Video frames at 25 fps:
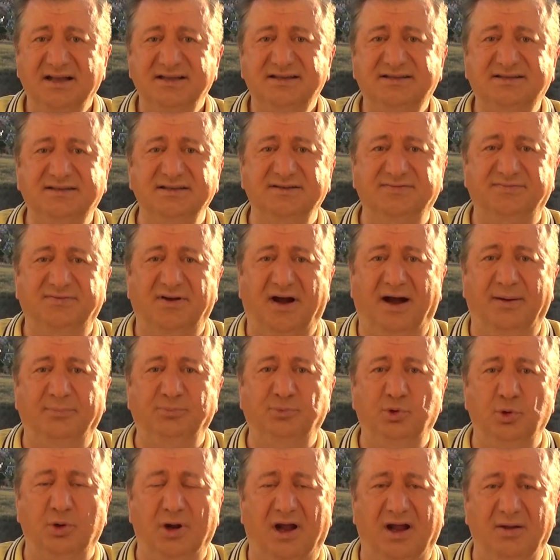sırf
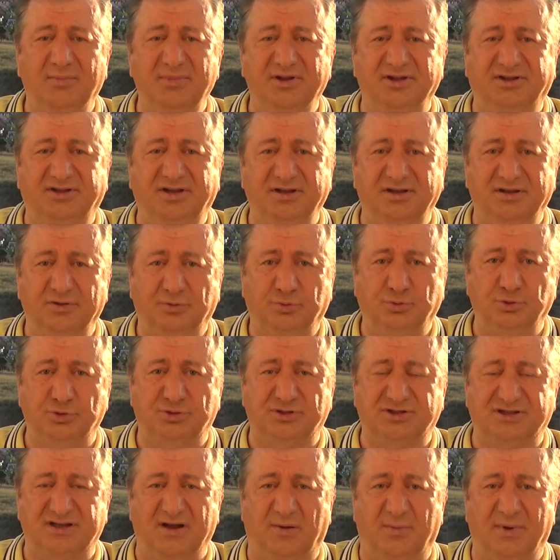Abdülhamit'i
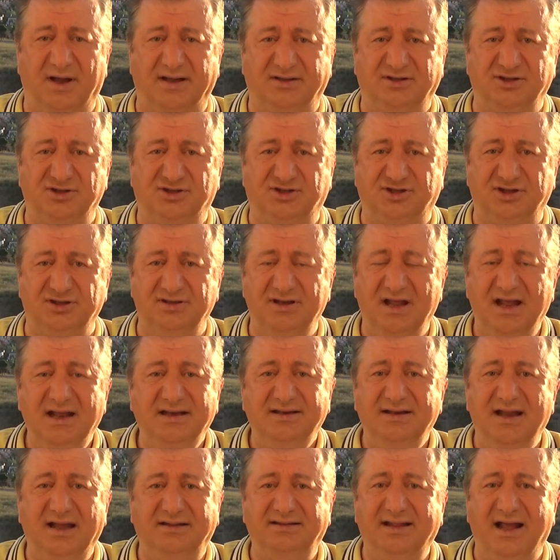kutsamak için
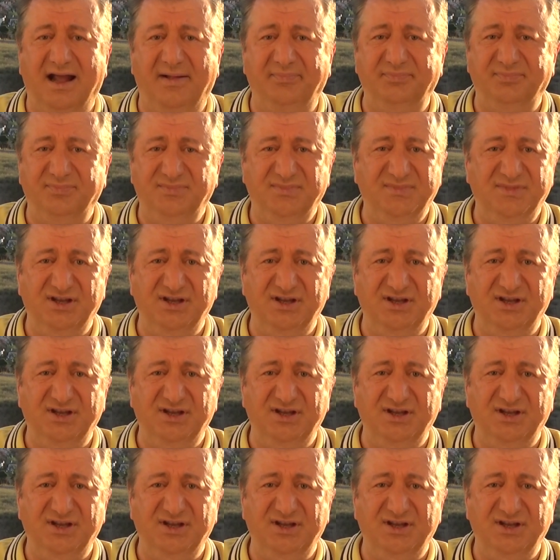neden,